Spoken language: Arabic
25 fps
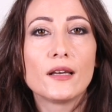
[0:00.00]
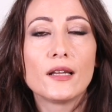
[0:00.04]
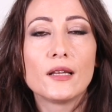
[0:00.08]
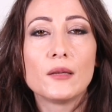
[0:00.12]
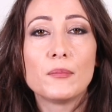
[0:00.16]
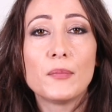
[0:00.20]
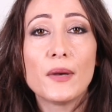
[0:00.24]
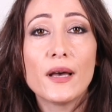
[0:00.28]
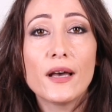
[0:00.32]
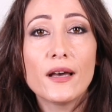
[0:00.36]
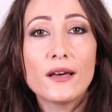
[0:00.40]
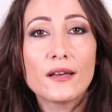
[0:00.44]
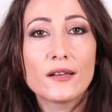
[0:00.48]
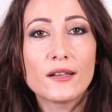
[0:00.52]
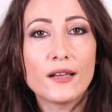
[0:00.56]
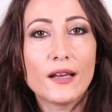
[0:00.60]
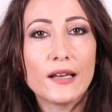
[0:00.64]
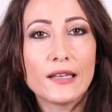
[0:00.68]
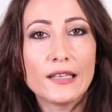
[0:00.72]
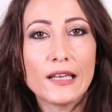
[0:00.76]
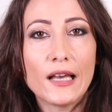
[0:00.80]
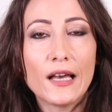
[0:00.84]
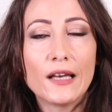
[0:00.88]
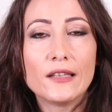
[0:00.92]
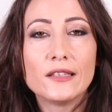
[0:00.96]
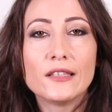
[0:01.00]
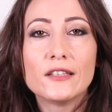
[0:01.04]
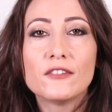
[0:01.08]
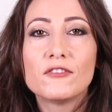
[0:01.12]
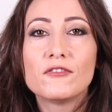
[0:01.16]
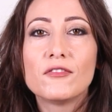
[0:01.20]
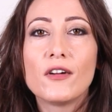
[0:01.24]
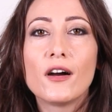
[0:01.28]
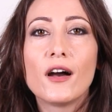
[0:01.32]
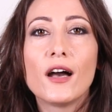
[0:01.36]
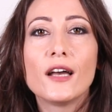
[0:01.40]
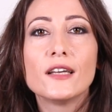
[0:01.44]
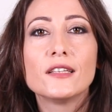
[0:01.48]
البارع يعني
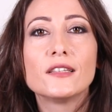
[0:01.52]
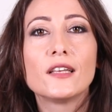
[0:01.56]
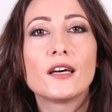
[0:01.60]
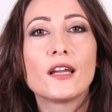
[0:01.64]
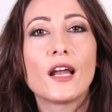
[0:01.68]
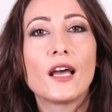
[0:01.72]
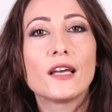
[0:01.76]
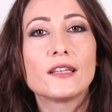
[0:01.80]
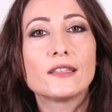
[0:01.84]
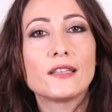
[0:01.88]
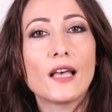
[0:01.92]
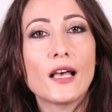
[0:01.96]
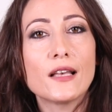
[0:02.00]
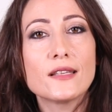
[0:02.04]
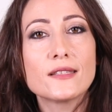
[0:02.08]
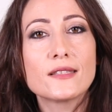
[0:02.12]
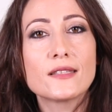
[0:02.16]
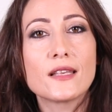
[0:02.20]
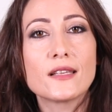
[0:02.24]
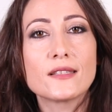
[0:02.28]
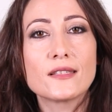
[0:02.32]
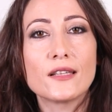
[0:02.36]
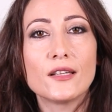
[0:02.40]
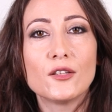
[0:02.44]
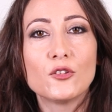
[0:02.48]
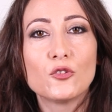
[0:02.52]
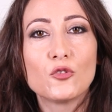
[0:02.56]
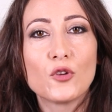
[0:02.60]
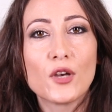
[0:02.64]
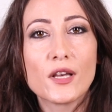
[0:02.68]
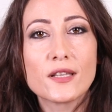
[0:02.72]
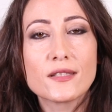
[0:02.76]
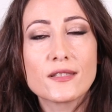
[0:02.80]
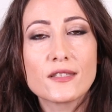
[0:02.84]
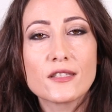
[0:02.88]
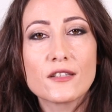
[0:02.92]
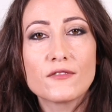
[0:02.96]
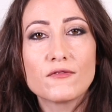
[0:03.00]
فهيدا رح يتعزز عنده هاي
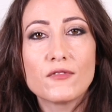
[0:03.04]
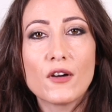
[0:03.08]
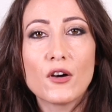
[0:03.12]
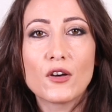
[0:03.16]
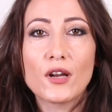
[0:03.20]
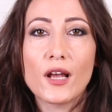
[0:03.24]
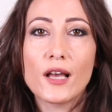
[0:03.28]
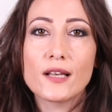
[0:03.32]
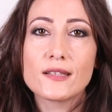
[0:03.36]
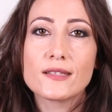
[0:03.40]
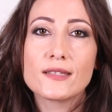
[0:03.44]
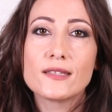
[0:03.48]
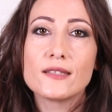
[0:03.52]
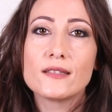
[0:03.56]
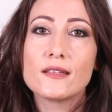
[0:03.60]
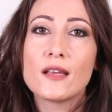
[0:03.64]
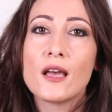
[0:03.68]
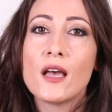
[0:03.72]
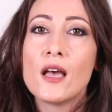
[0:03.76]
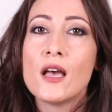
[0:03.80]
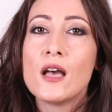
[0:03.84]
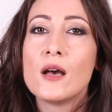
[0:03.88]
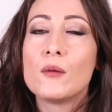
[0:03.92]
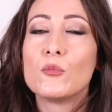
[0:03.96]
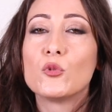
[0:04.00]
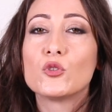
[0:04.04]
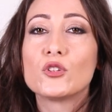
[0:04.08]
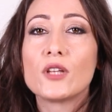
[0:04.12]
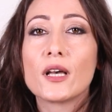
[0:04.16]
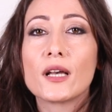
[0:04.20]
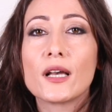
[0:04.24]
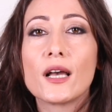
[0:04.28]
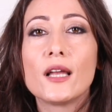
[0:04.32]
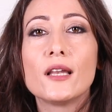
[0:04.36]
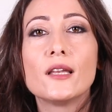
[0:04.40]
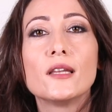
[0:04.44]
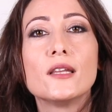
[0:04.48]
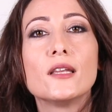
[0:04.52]
الصفه ورح يصير
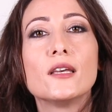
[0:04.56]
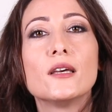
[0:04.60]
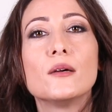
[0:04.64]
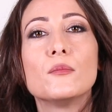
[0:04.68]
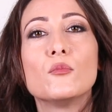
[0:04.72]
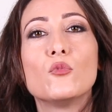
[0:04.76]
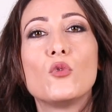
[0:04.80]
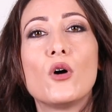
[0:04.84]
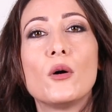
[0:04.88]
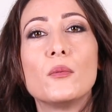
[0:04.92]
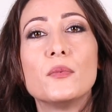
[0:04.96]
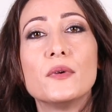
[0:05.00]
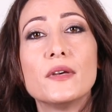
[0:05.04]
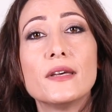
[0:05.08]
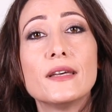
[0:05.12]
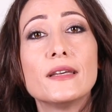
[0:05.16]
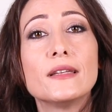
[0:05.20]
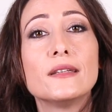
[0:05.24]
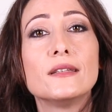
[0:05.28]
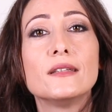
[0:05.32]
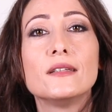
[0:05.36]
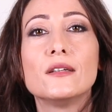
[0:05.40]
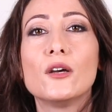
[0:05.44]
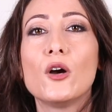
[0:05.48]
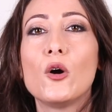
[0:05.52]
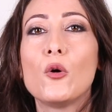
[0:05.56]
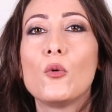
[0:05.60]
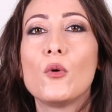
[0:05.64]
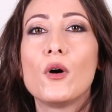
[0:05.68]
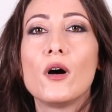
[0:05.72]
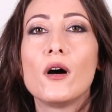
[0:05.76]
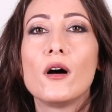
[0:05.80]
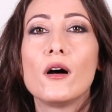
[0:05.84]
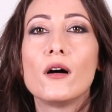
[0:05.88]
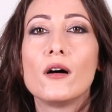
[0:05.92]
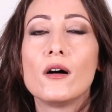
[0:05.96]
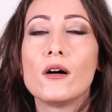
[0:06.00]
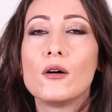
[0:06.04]
متكلم وبارع
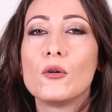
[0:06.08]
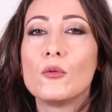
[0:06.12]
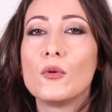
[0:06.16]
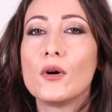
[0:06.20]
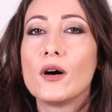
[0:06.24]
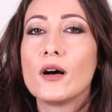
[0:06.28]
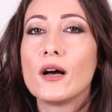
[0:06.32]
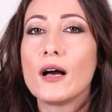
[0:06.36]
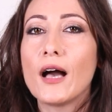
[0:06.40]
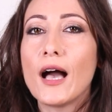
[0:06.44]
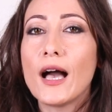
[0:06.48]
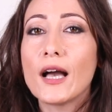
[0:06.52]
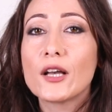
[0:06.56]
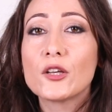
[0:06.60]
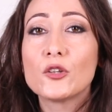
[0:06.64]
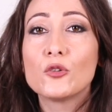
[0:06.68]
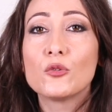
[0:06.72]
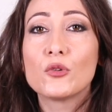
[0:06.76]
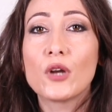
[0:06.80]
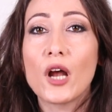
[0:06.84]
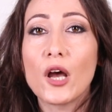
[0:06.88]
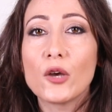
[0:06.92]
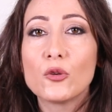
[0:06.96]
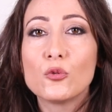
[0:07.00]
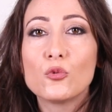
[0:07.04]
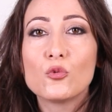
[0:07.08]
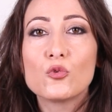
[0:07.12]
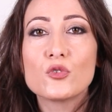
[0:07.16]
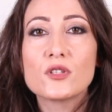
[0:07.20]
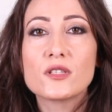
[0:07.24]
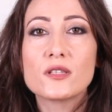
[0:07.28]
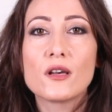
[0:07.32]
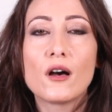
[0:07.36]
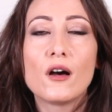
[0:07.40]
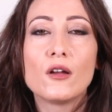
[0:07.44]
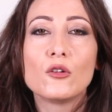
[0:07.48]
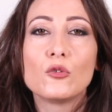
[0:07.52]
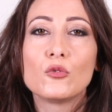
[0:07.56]
وحكيه رح
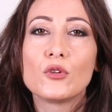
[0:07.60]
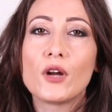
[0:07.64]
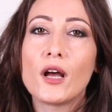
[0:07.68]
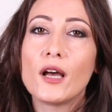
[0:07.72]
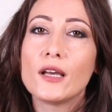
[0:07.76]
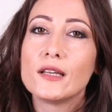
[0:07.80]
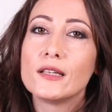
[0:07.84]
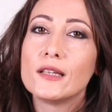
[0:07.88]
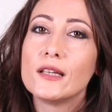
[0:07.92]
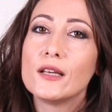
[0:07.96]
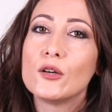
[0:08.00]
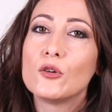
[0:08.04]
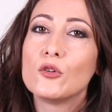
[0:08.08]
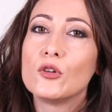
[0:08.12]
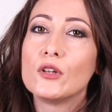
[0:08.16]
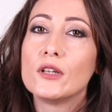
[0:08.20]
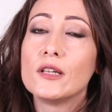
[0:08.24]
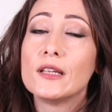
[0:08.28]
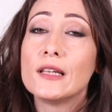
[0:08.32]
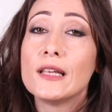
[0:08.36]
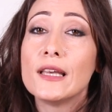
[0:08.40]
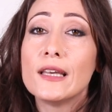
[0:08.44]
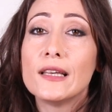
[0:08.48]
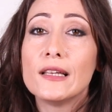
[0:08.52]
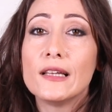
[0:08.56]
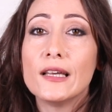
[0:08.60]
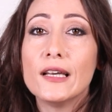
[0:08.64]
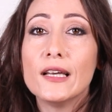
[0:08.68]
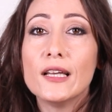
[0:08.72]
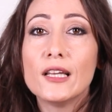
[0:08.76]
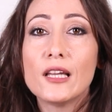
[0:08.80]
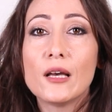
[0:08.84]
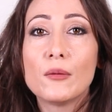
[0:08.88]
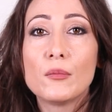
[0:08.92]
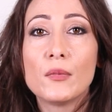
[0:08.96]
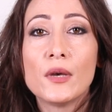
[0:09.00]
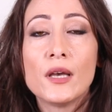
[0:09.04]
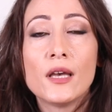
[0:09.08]
يوصل ورح يلاقوا يلاقي
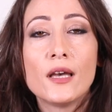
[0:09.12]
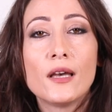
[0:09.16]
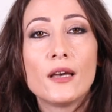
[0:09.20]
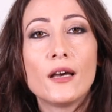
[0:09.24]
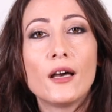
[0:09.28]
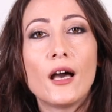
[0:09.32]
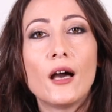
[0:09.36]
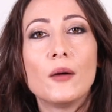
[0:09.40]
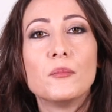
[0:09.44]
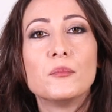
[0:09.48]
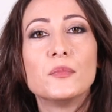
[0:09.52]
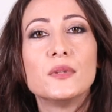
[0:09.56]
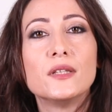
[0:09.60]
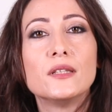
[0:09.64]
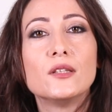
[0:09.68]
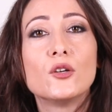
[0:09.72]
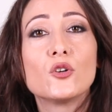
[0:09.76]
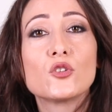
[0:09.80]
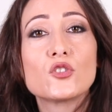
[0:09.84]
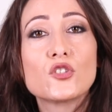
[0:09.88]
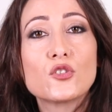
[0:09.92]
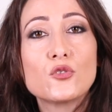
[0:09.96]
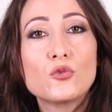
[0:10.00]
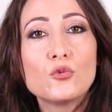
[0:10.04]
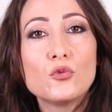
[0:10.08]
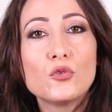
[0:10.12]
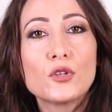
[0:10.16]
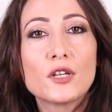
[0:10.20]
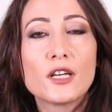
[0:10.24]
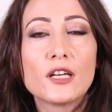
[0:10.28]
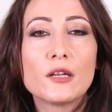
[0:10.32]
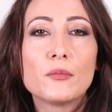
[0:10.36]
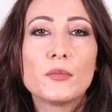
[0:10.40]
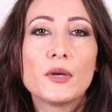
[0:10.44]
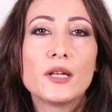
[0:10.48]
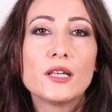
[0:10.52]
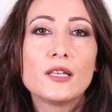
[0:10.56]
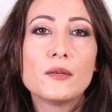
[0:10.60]
العالم عم بيقصدوه
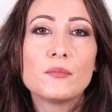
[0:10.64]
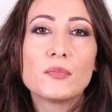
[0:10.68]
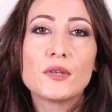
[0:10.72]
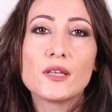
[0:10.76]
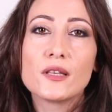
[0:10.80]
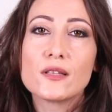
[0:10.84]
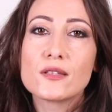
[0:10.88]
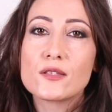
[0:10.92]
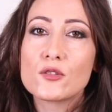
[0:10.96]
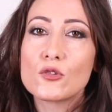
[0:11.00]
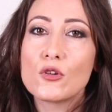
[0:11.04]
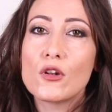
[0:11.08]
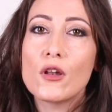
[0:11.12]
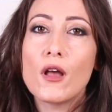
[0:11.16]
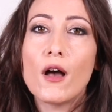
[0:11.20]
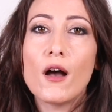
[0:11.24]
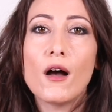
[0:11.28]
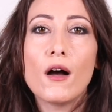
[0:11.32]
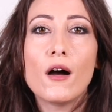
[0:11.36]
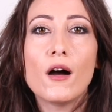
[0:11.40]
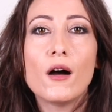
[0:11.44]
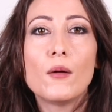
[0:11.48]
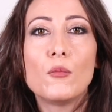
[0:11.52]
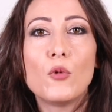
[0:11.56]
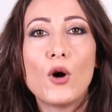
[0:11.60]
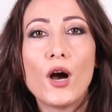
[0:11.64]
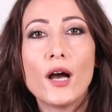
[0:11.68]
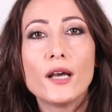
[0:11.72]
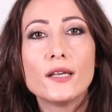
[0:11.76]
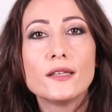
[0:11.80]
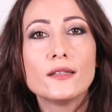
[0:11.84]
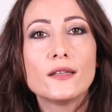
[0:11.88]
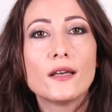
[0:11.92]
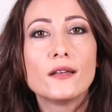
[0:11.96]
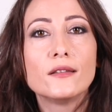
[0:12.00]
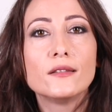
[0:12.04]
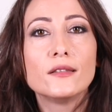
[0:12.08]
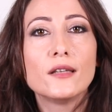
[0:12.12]
كرمال يمكن سلحة
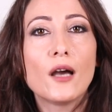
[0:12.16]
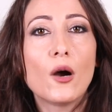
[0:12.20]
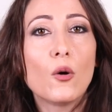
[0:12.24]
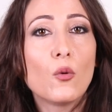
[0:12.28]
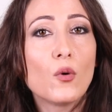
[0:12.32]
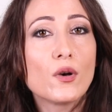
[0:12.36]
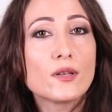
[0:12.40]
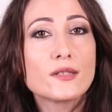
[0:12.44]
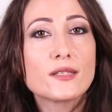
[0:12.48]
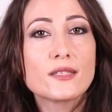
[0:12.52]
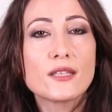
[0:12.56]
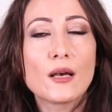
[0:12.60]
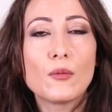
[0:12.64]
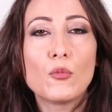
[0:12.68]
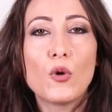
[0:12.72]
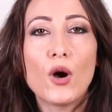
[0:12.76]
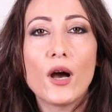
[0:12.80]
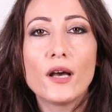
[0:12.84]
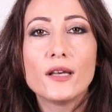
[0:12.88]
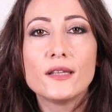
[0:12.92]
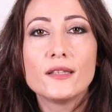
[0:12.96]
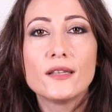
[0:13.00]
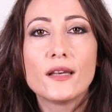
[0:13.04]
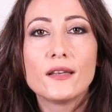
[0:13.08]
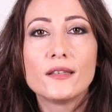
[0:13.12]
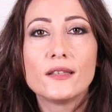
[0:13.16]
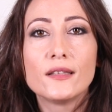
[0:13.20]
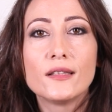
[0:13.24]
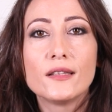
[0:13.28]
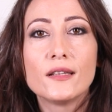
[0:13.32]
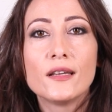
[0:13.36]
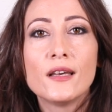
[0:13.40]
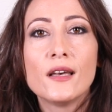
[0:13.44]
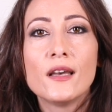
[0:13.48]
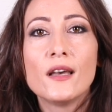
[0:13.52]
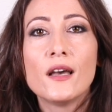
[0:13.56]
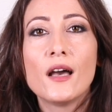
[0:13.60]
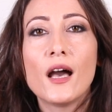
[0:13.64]
معينة أو واسطة معينة
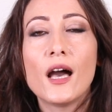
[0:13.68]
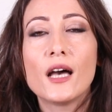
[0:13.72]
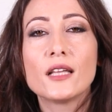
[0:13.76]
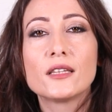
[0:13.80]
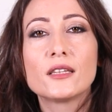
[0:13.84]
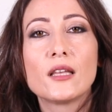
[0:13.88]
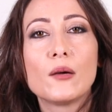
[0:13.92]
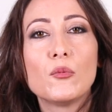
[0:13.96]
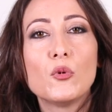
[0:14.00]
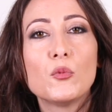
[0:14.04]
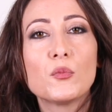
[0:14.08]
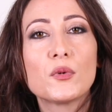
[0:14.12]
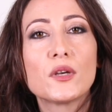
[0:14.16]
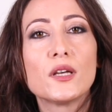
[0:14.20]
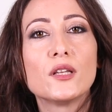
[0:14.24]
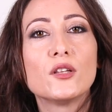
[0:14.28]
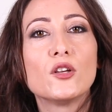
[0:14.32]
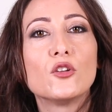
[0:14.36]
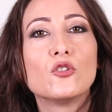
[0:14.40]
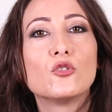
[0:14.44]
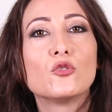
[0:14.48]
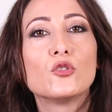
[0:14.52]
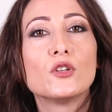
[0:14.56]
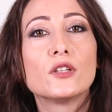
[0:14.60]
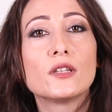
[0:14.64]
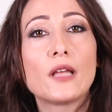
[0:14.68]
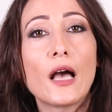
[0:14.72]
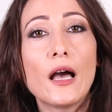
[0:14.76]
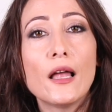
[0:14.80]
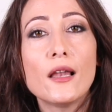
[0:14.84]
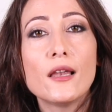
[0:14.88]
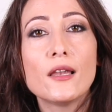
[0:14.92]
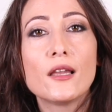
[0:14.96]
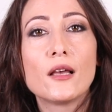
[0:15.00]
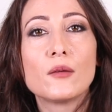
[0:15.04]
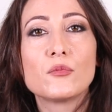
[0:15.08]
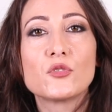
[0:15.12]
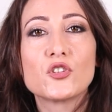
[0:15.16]
حتى ممكن انه
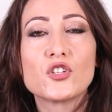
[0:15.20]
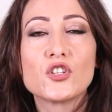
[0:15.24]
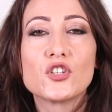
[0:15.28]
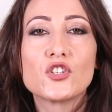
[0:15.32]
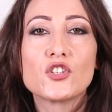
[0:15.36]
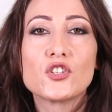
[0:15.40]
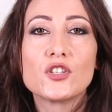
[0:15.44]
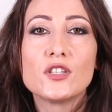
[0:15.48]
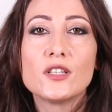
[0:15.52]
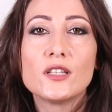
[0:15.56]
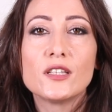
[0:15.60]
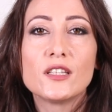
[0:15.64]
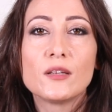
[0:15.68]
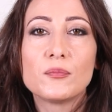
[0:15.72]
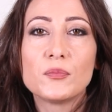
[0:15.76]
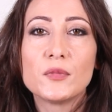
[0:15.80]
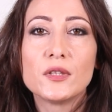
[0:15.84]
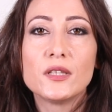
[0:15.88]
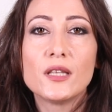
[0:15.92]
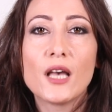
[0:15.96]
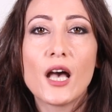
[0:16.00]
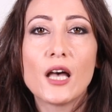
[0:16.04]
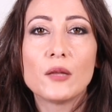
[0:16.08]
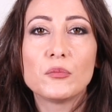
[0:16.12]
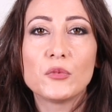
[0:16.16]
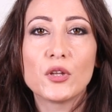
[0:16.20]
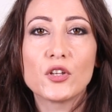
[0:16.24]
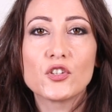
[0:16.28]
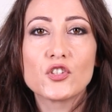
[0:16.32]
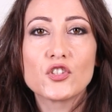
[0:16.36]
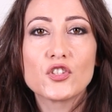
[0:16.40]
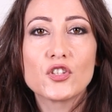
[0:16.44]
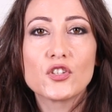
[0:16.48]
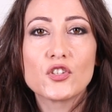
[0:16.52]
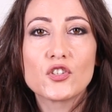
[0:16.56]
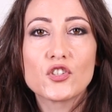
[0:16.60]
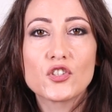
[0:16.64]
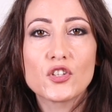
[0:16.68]
يتعلم شيء جديد ابتداء من
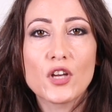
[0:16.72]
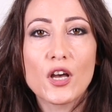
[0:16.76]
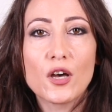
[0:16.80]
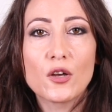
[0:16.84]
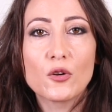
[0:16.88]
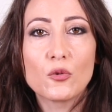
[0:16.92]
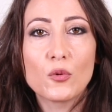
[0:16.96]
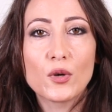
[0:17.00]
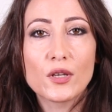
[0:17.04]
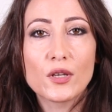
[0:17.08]
20 شهر